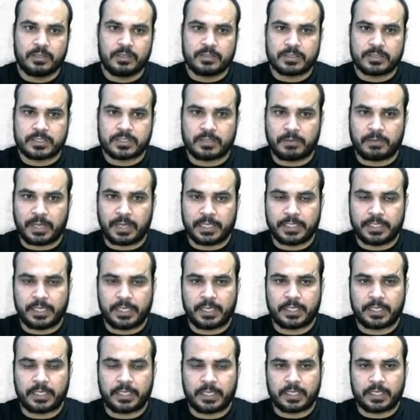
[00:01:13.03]
सवाल ये है
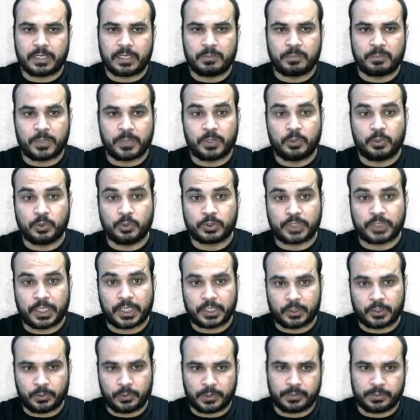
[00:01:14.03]
कि ये कंपन होता
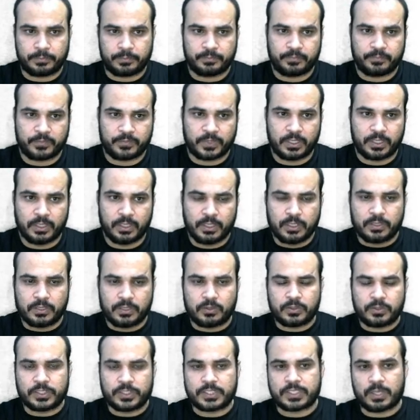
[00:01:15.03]
क्यों है
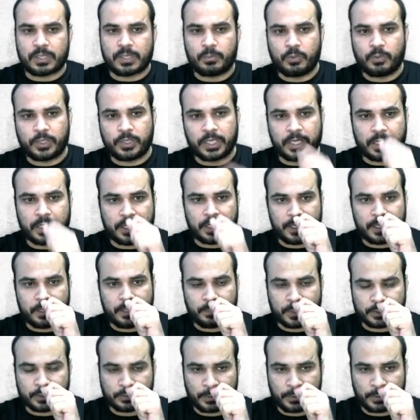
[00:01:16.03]
तो जिसका मुख्य कारण है
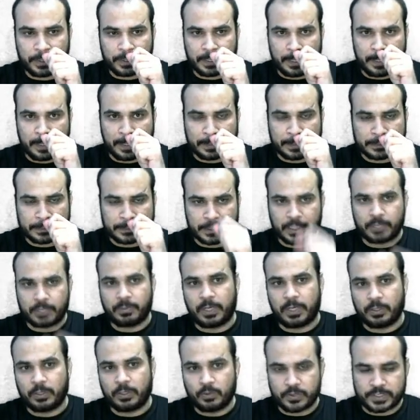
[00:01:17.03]
पृथ्वी के आंतरिक
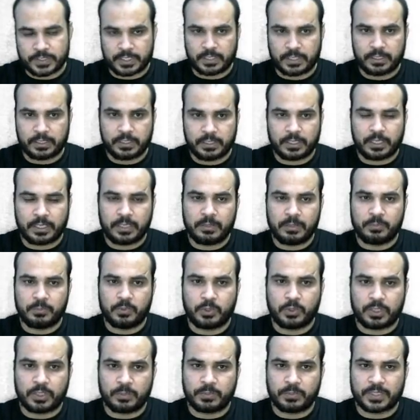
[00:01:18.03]
भागों से यानी
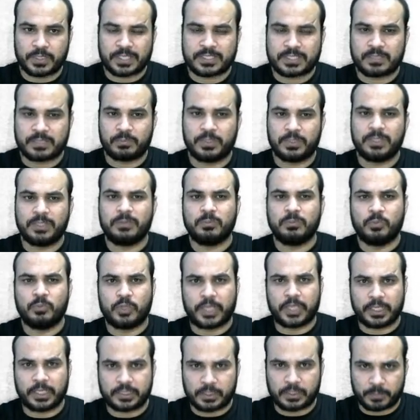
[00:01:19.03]
भूकंप का संबंध
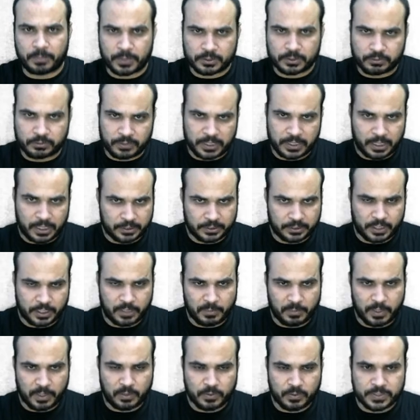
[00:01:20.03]
मुख्यतः पृथ्वी के
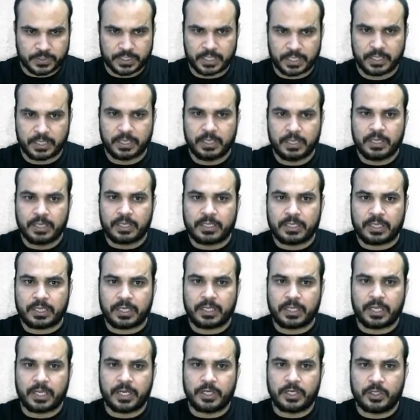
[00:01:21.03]
आंतरिक भागों से
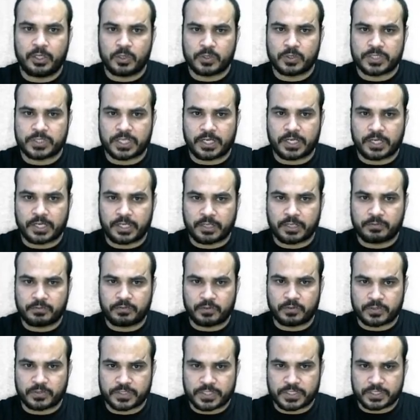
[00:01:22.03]
यानी एंडोजेनेटिक
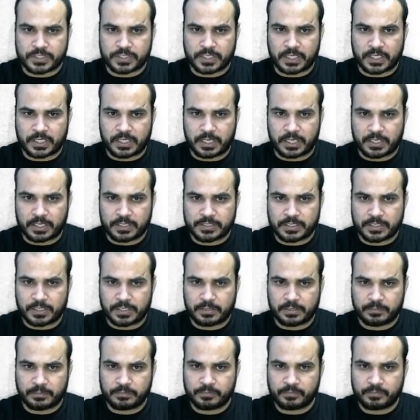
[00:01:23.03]
फोर्सेस के कारण से है